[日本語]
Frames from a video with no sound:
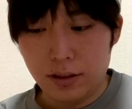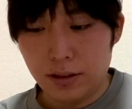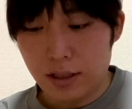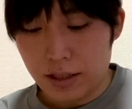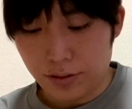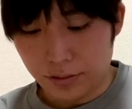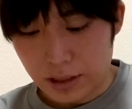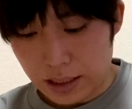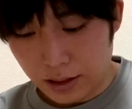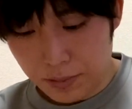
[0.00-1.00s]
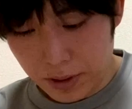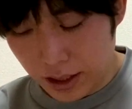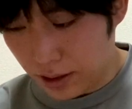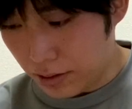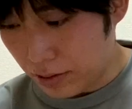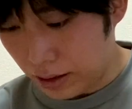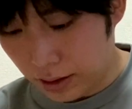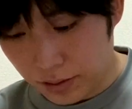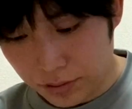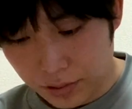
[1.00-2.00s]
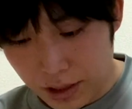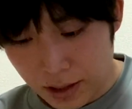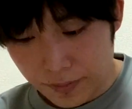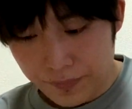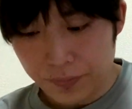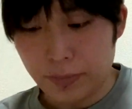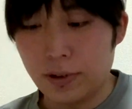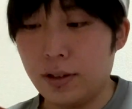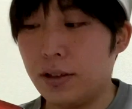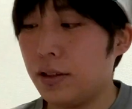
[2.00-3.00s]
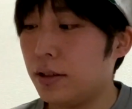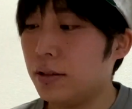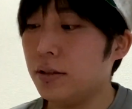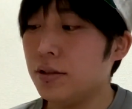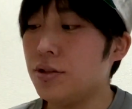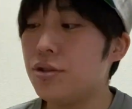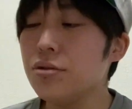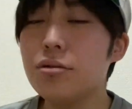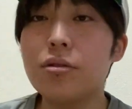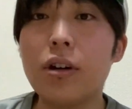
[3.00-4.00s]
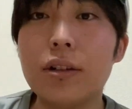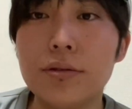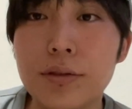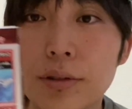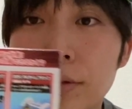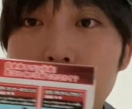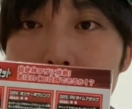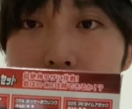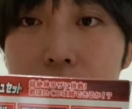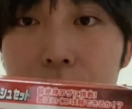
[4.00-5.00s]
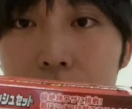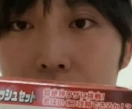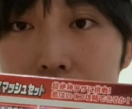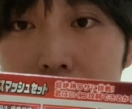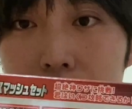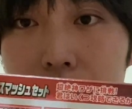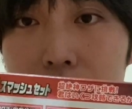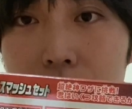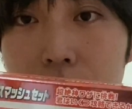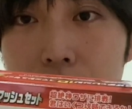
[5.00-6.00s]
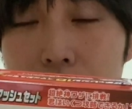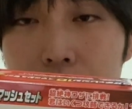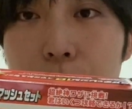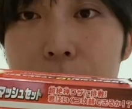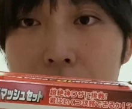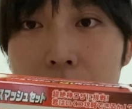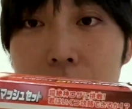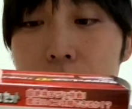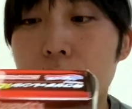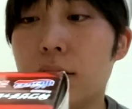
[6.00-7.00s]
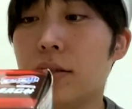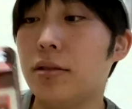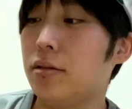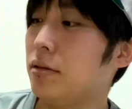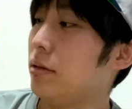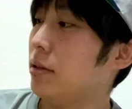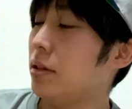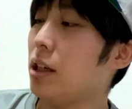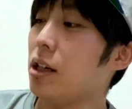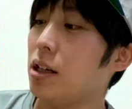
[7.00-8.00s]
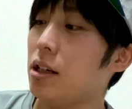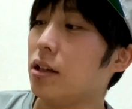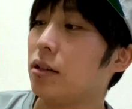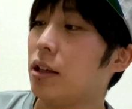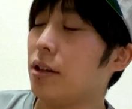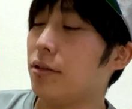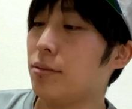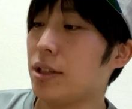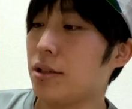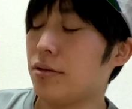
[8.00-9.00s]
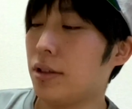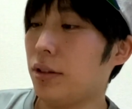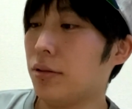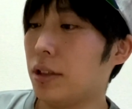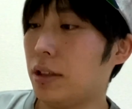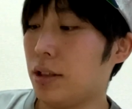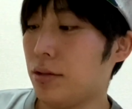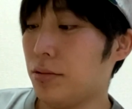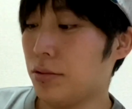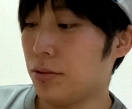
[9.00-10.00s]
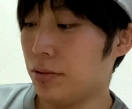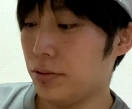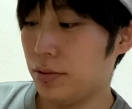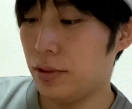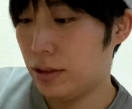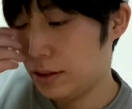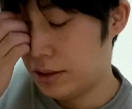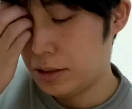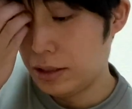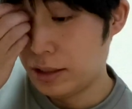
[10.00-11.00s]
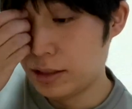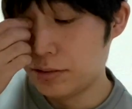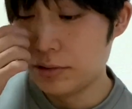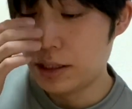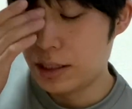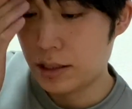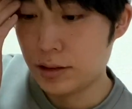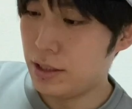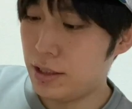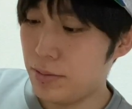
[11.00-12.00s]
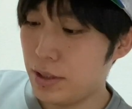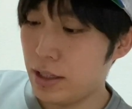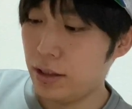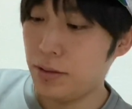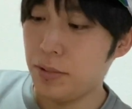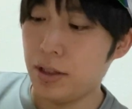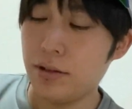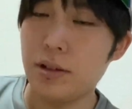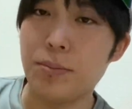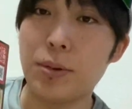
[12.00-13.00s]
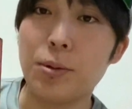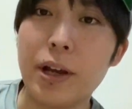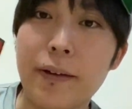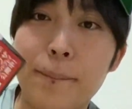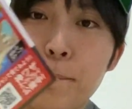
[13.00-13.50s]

でちょっとやってみたいなのがあって、このねじゅっこあるんですよ、できる遊びが。だからテンスマッシュセットなんだけど、あのね一番やってみたいのはやっぱこれ、